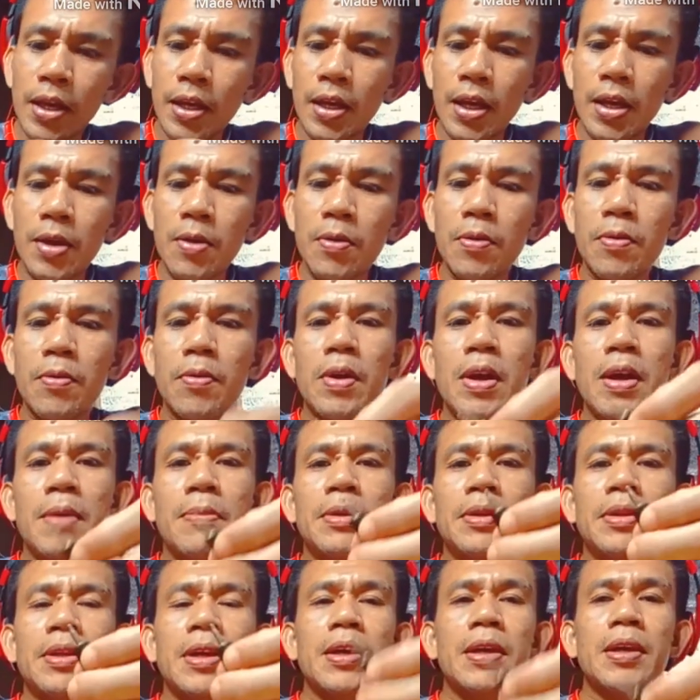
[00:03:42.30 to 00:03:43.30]
kay kay wala
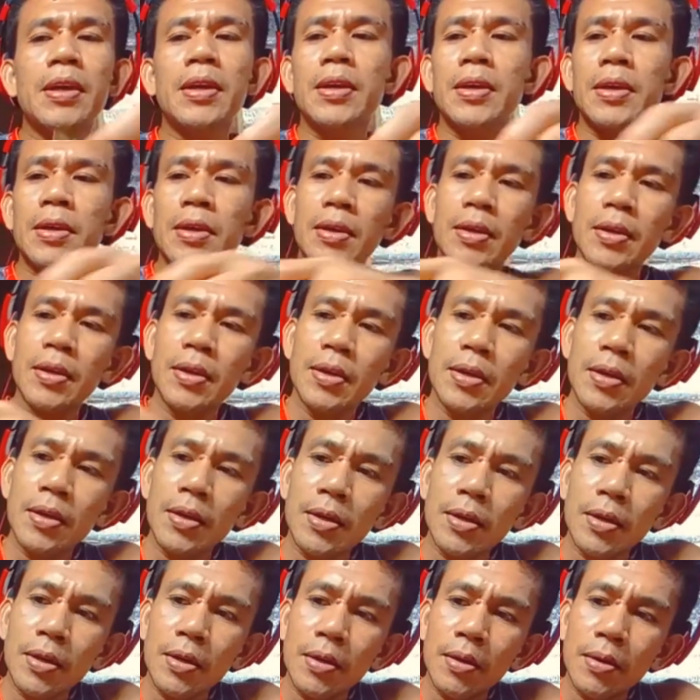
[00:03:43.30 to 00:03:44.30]
man tay
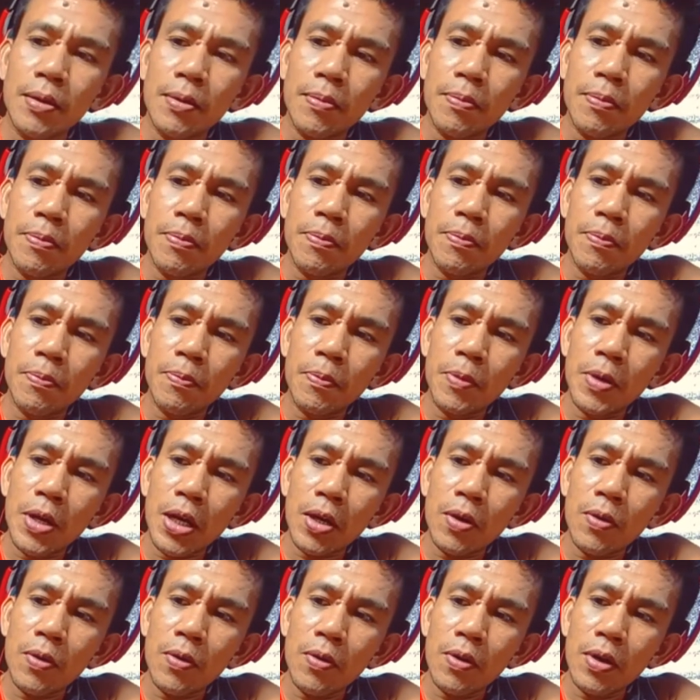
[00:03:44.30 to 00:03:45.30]

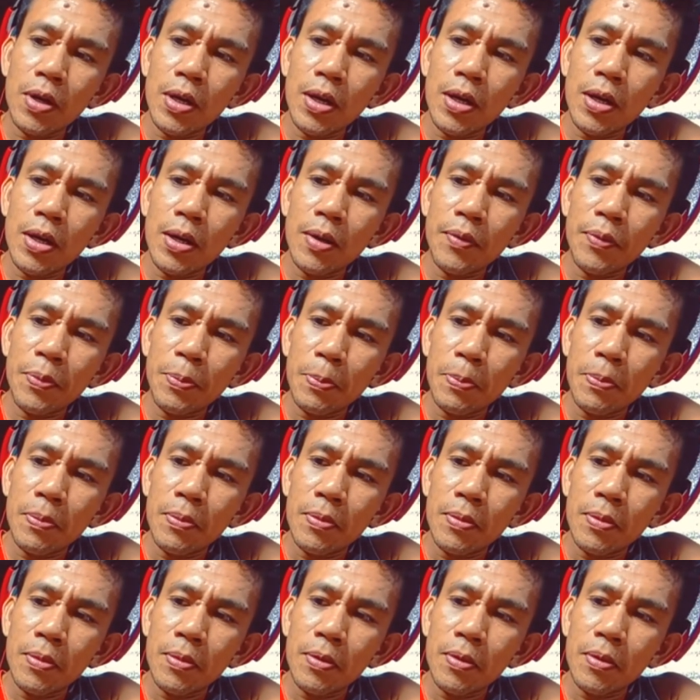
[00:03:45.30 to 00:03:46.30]
dako nga
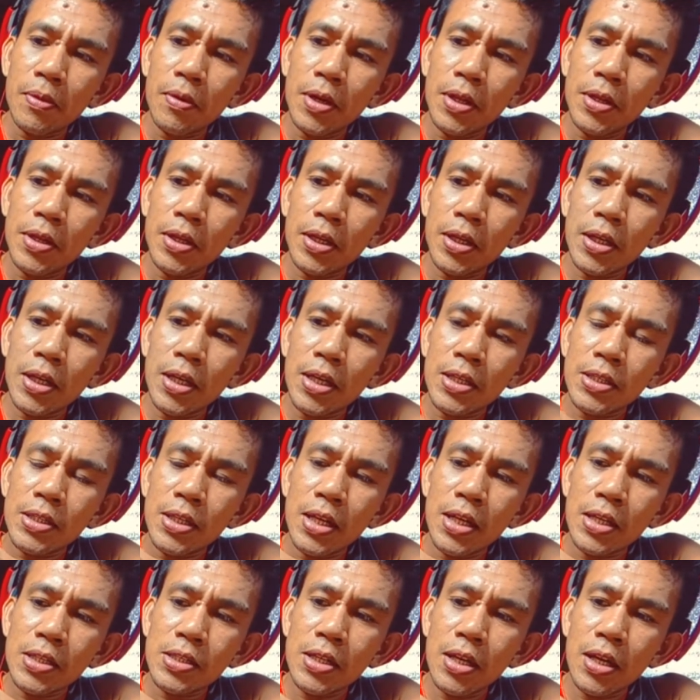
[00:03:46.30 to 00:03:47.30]
ko Andre
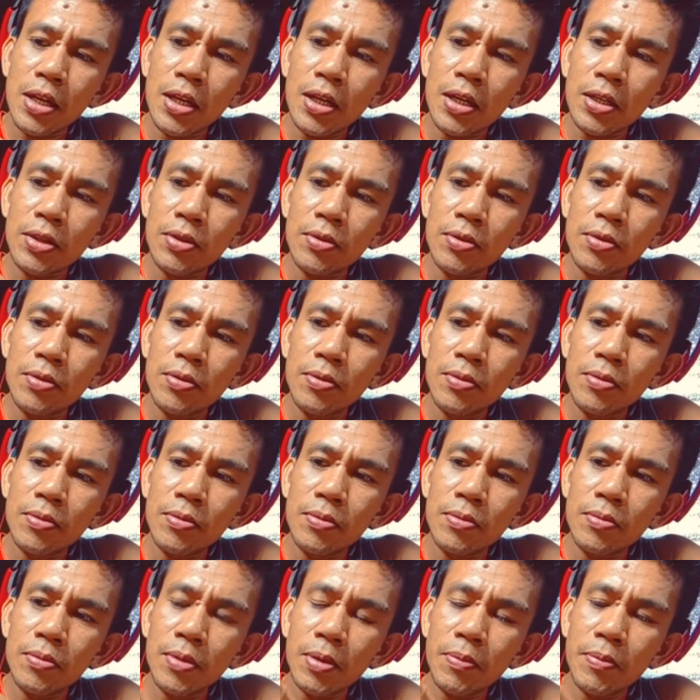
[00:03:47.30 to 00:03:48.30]
iksalaksak
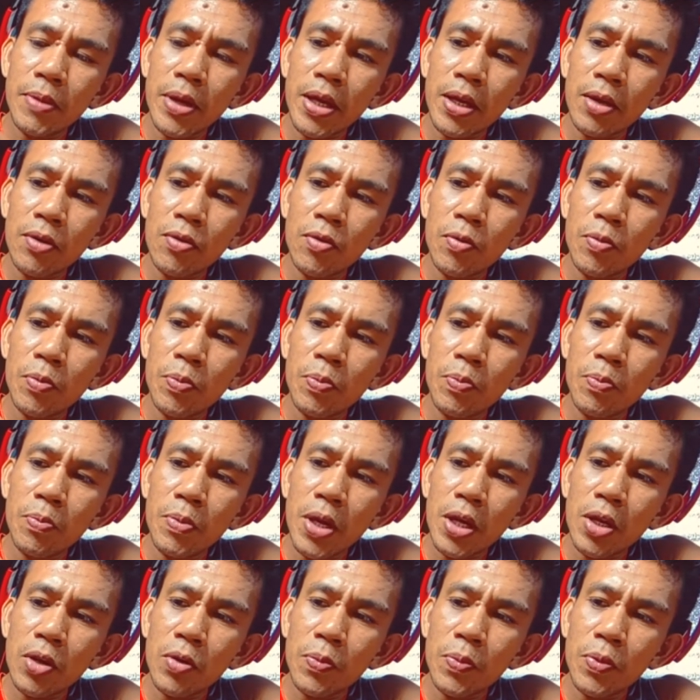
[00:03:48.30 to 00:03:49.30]
katong mga
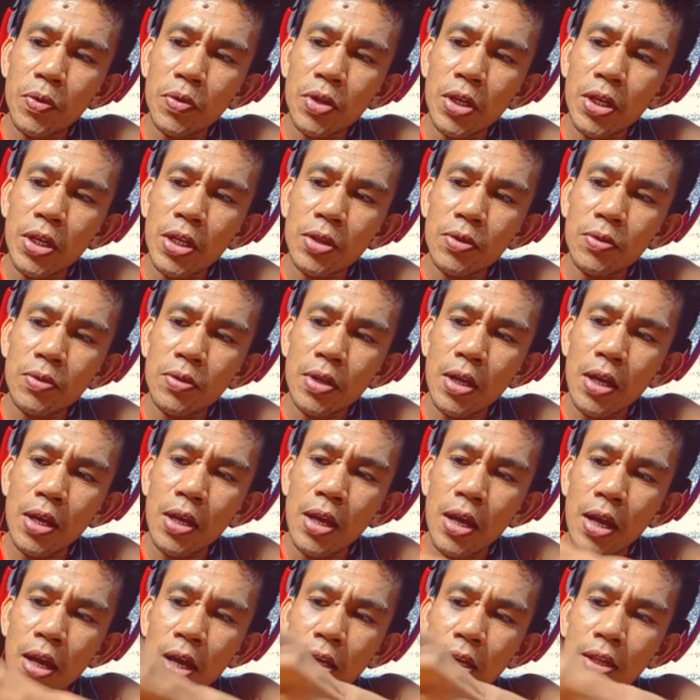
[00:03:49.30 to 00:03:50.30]
microphone nga
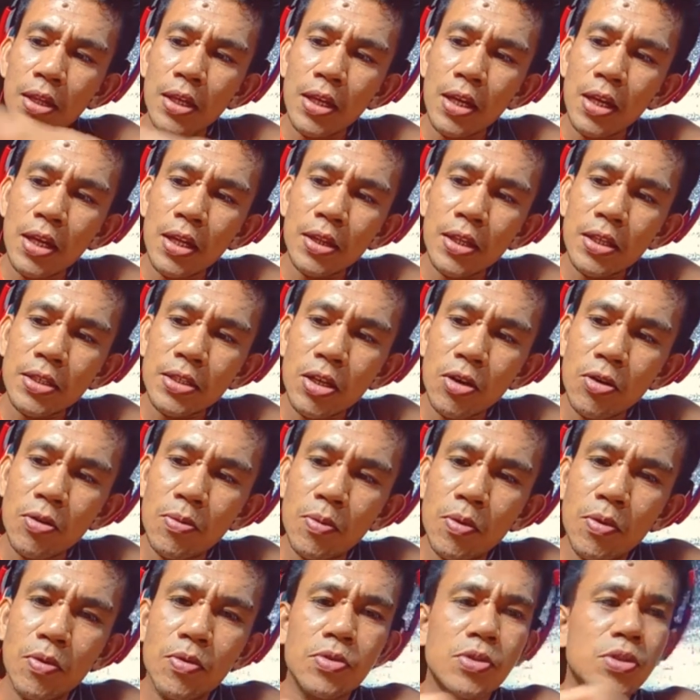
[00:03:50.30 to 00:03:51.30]
natural adre lang ta sa
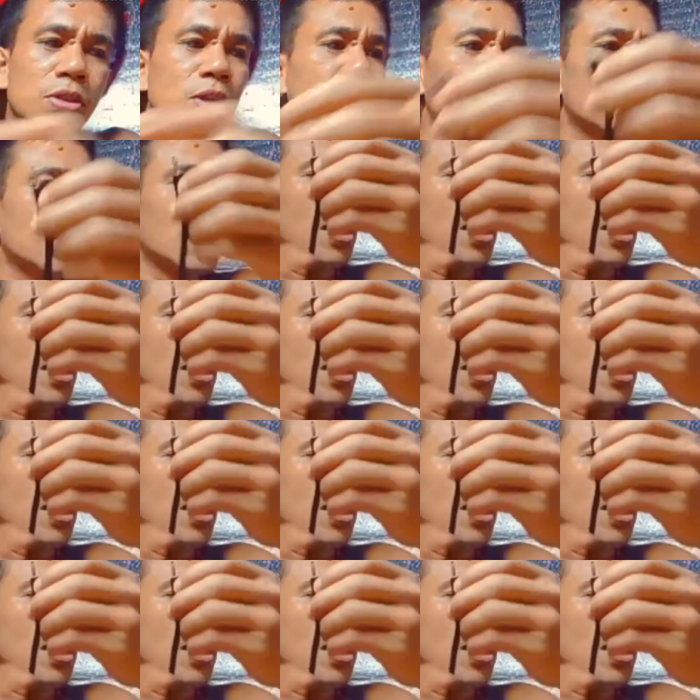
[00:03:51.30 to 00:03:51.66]
ubos